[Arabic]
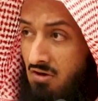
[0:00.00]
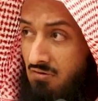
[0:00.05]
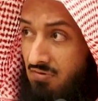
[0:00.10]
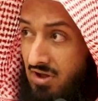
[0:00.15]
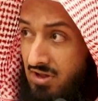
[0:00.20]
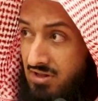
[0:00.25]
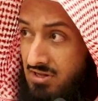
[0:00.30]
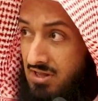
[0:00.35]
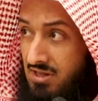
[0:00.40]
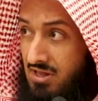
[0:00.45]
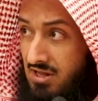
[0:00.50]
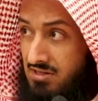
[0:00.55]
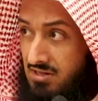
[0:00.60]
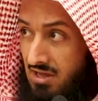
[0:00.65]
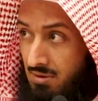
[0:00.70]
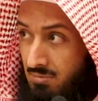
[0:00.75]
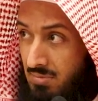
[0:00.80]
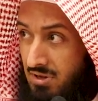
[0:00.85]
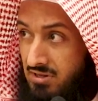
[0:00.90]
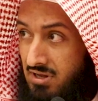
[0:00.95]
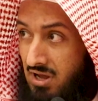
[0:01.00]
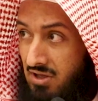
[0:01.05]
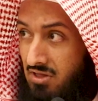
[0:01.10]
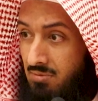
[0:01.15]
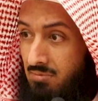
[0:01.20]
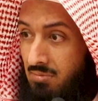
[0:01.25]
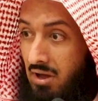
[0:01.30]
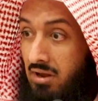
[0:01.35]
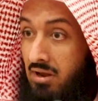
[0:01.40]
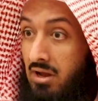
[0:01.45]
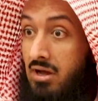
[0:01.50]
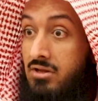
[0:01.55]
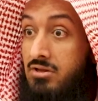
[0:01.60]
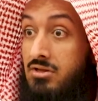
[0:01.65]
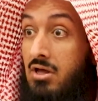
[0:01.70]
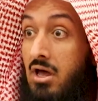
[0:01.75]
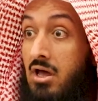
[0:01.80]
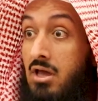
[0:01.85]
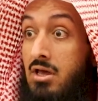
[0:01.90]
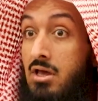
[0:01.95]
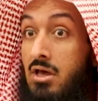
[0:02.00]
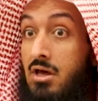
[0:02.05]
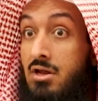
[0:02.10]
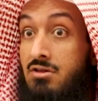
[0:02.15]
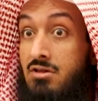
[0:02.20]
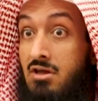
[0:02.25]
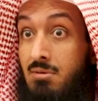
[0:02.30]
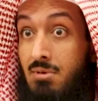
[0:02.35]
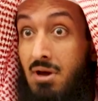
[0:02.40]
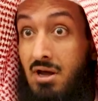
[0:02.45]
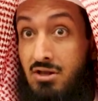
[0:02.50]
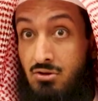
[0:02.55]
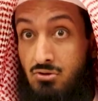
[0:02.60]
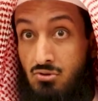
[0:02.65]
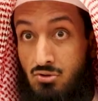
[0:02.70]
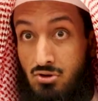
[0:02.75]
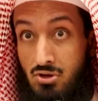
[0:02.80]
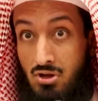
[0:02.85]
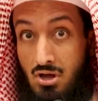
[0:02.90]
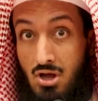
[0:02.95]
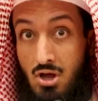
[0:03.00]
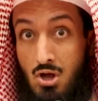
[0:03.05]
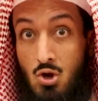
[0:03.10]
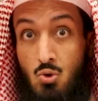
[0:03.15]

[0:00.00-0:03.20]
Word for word: فأنت إذا تأملت هذا المعنى تغيرت عبادتك